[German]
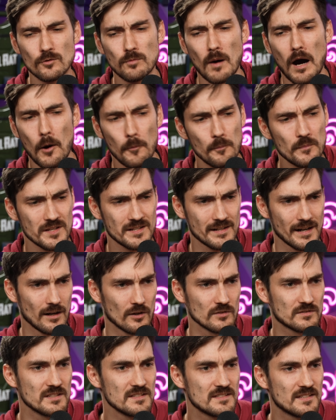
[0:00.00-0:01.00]
überhaupt nicht geil
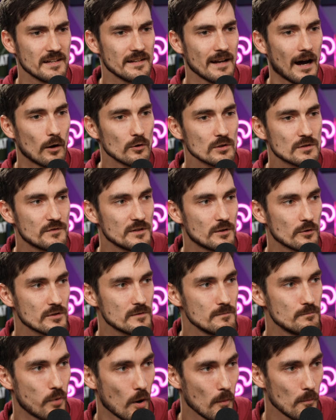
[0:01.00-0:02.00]
aus. Die sehen aus wie
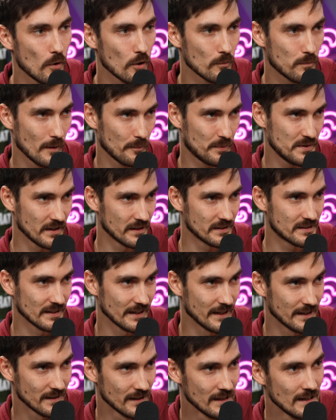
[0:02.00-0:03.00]
durch ein Bonbonpapier
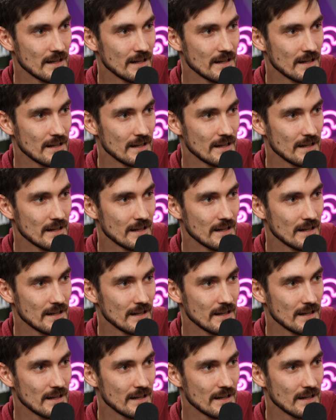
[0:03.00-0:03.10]
gedreht.